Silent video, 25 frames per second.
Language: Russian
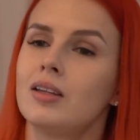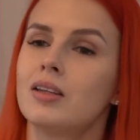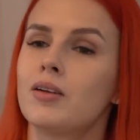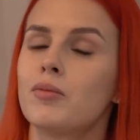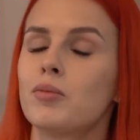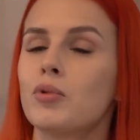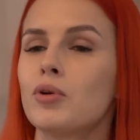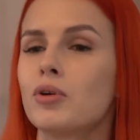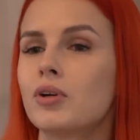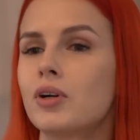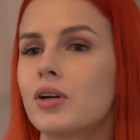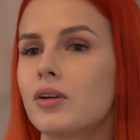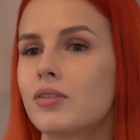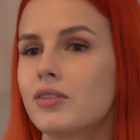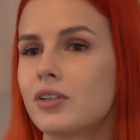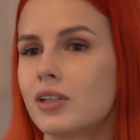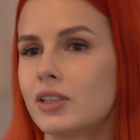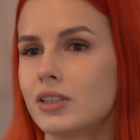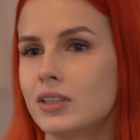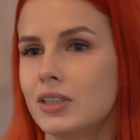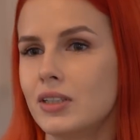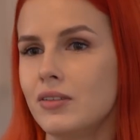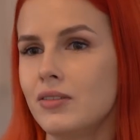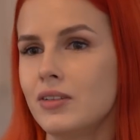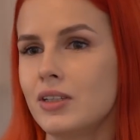Намного
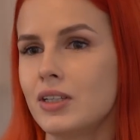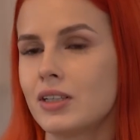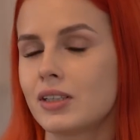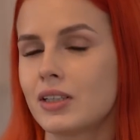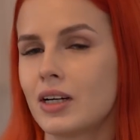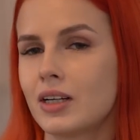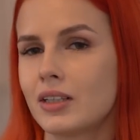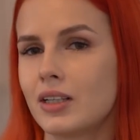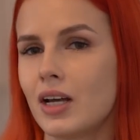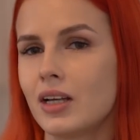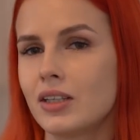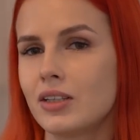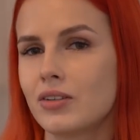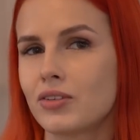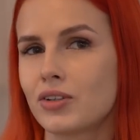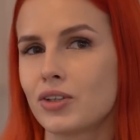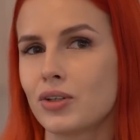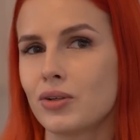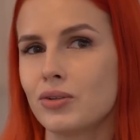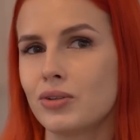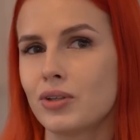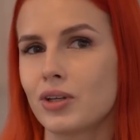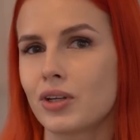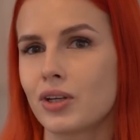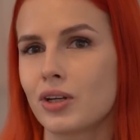эффективнее, когда ты
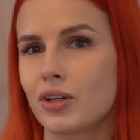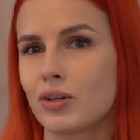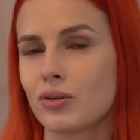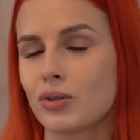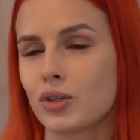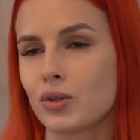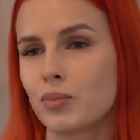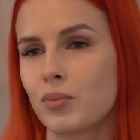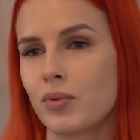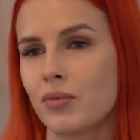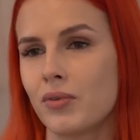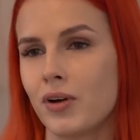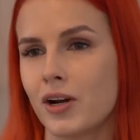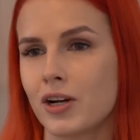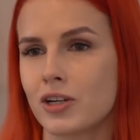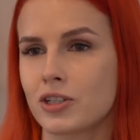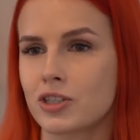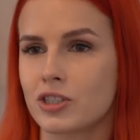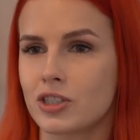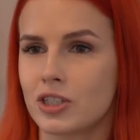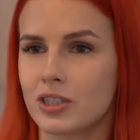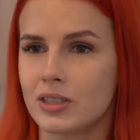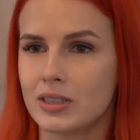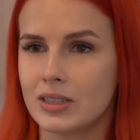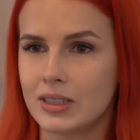все-таки
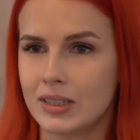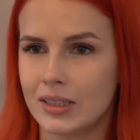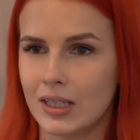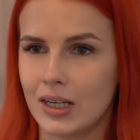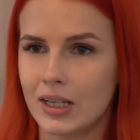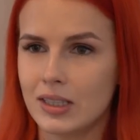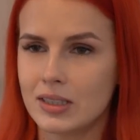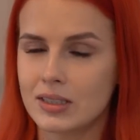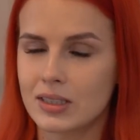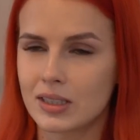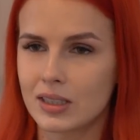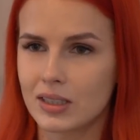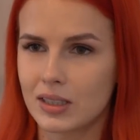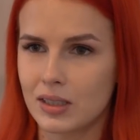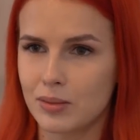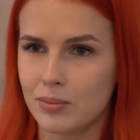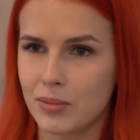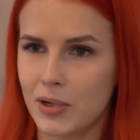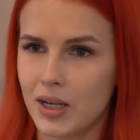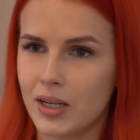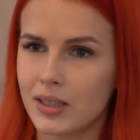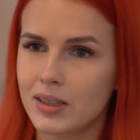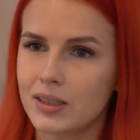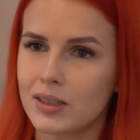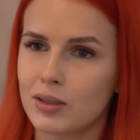успеваешь отдыхать,
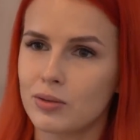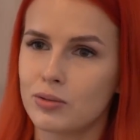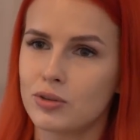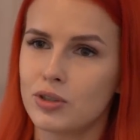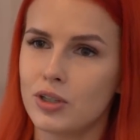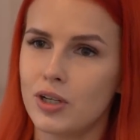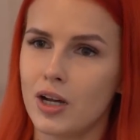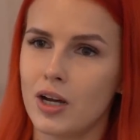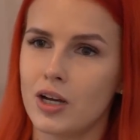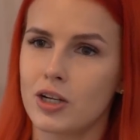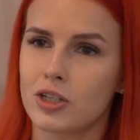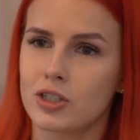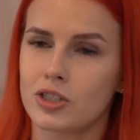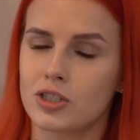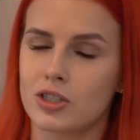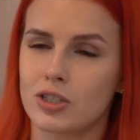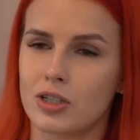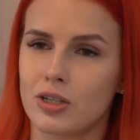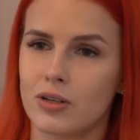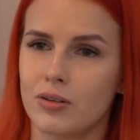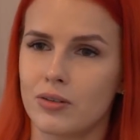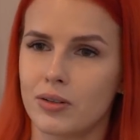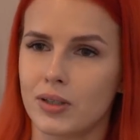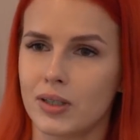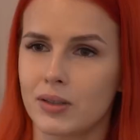расслабляться, уделяешь
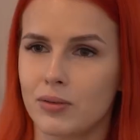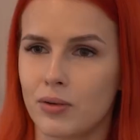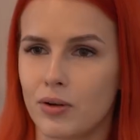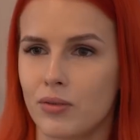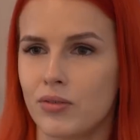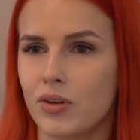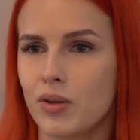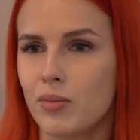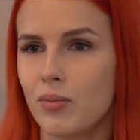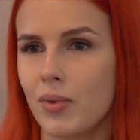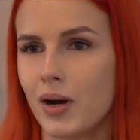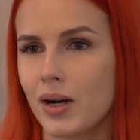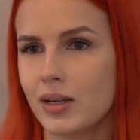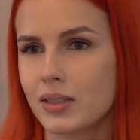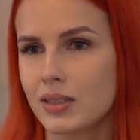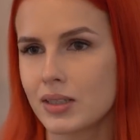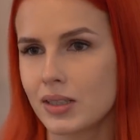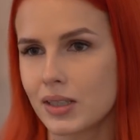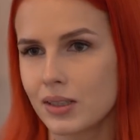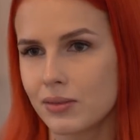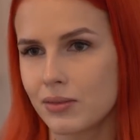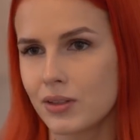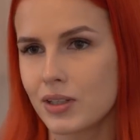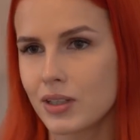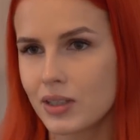а, свое
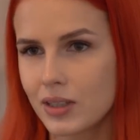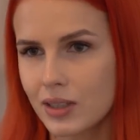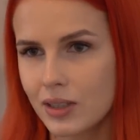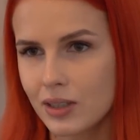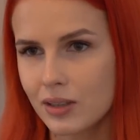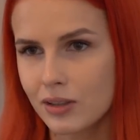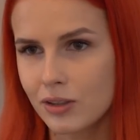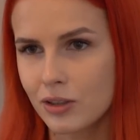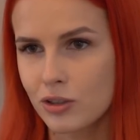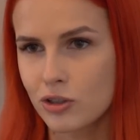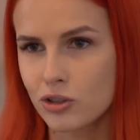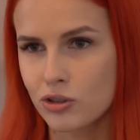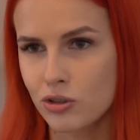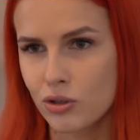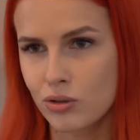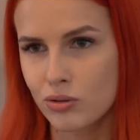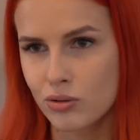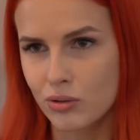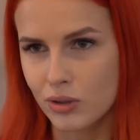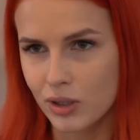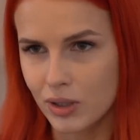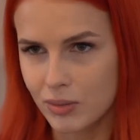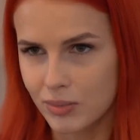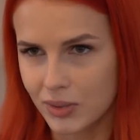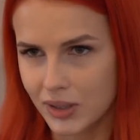внимание, свои силы еще и
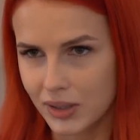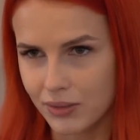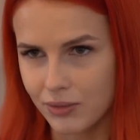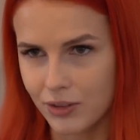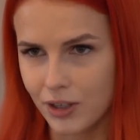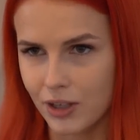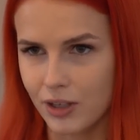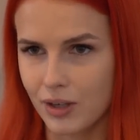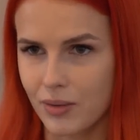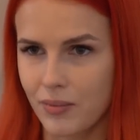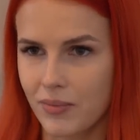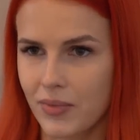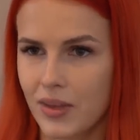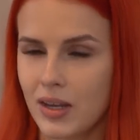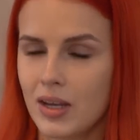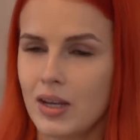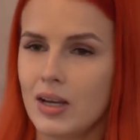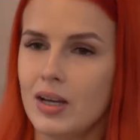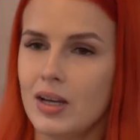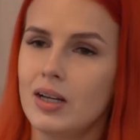другим сферам.